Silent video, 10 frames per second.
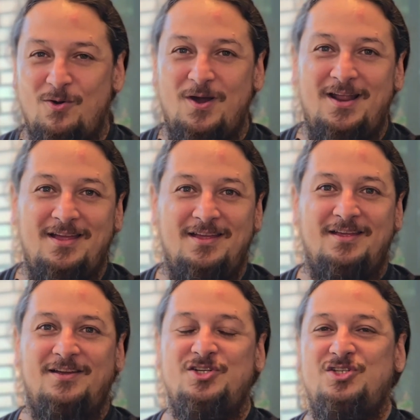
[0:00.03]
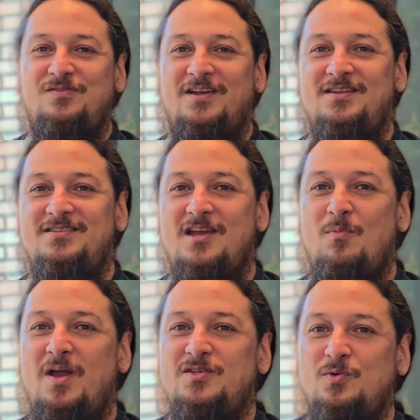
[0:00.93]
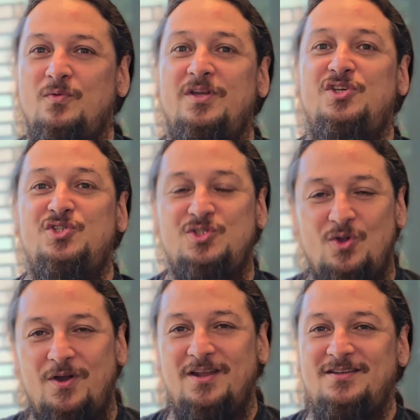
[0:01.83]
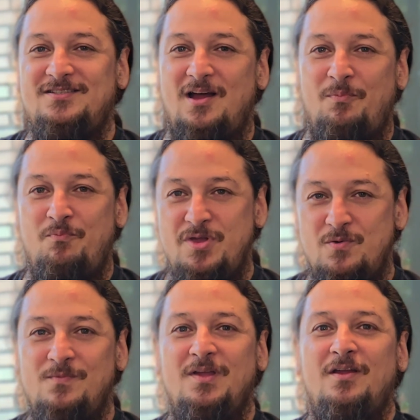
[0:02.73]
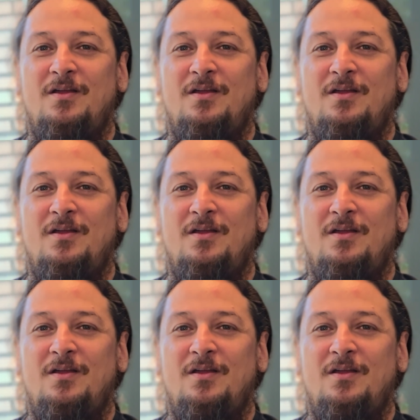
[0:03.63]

agora a gente vai iniciar mais um Histórias da Bill,